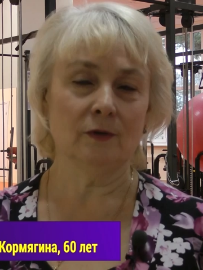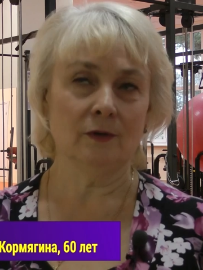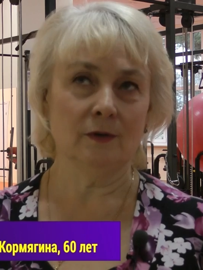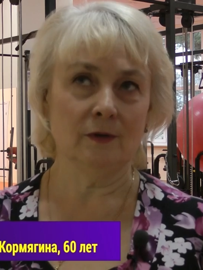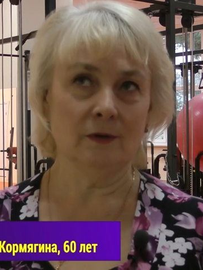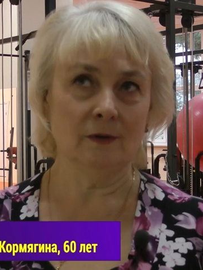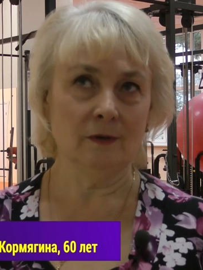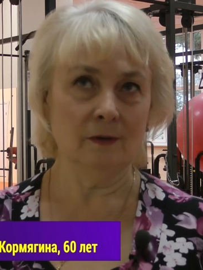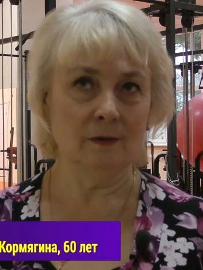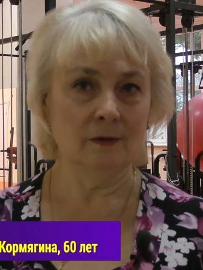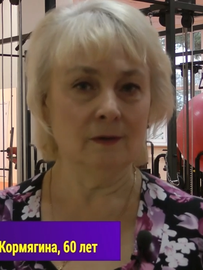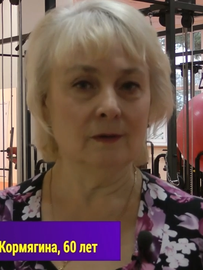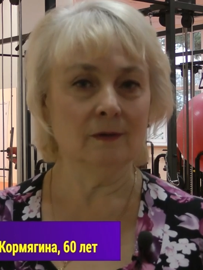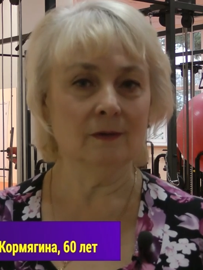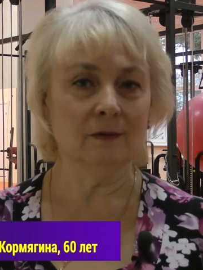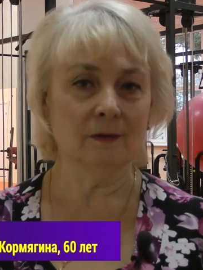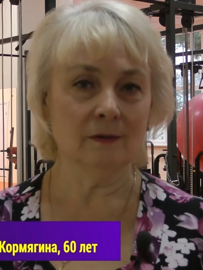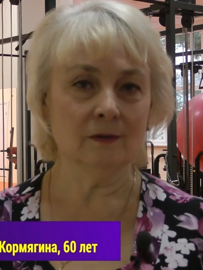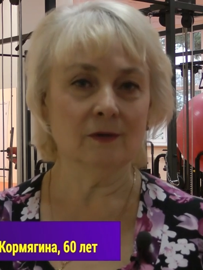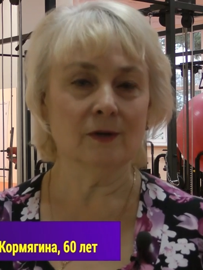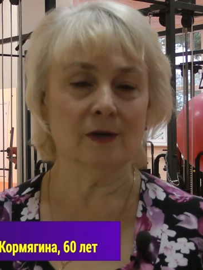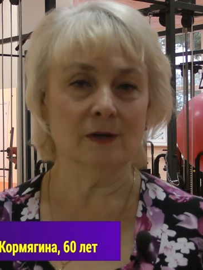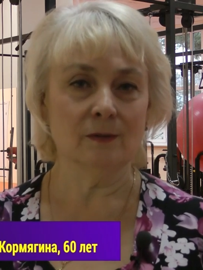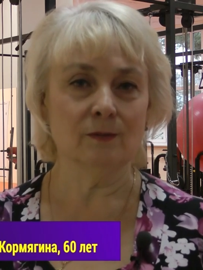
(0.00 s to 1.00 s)
и
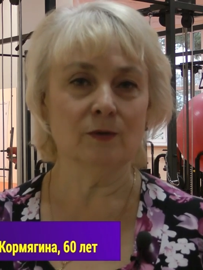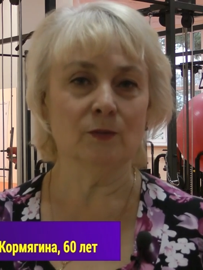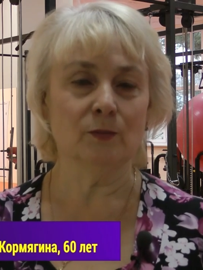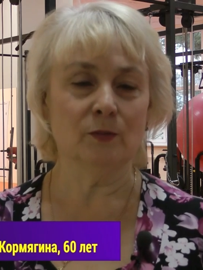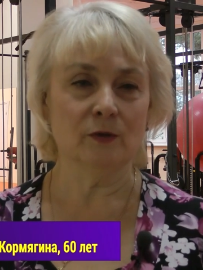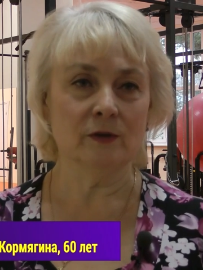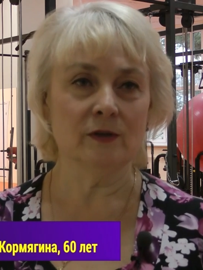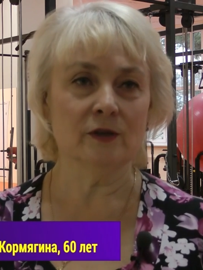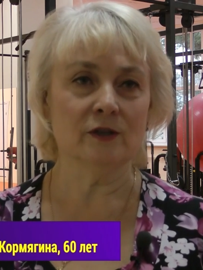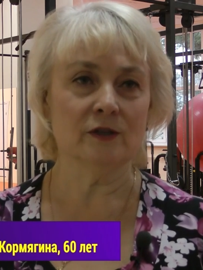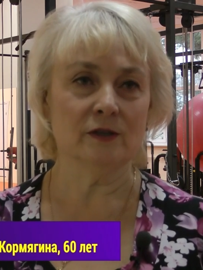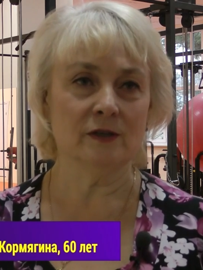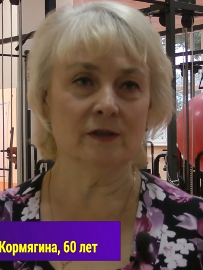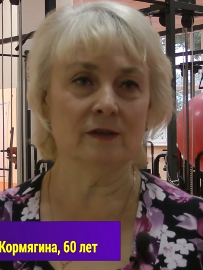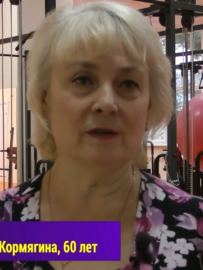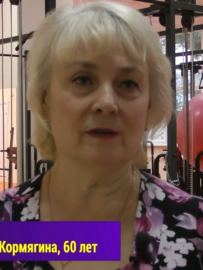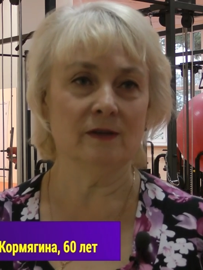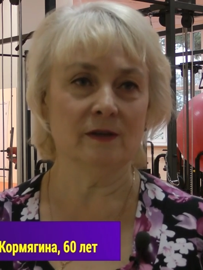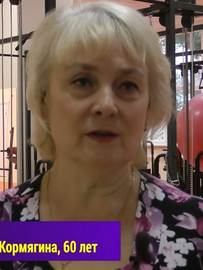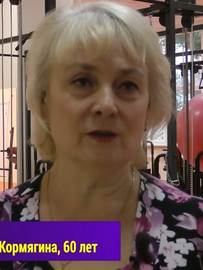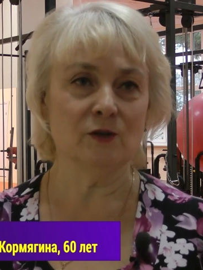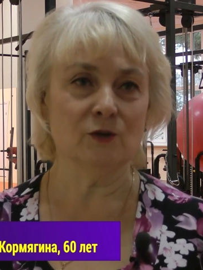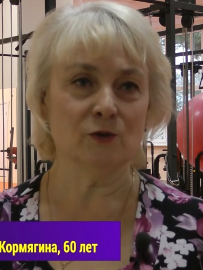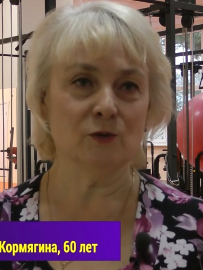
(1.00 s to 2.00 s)
ну, как бы
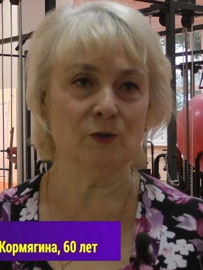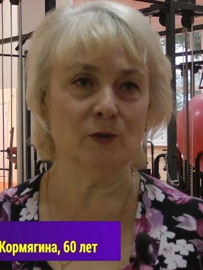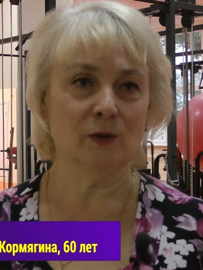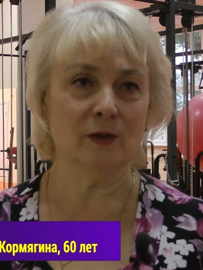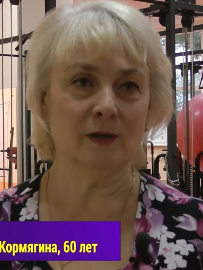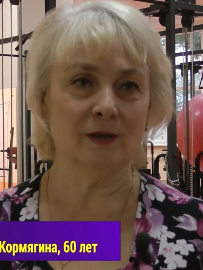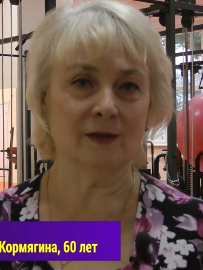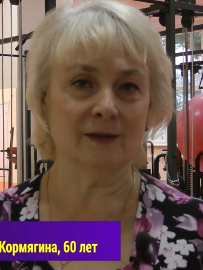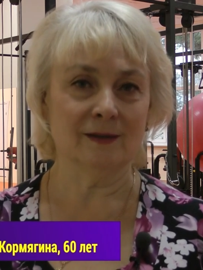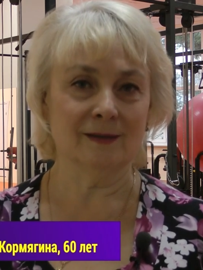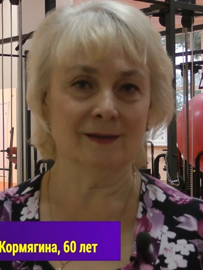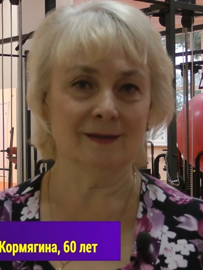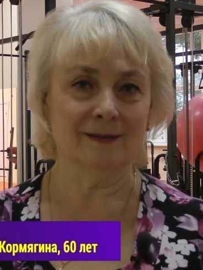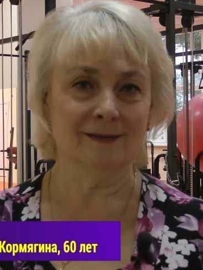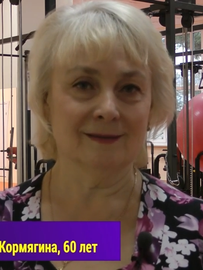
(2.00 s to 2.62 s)
положительный результат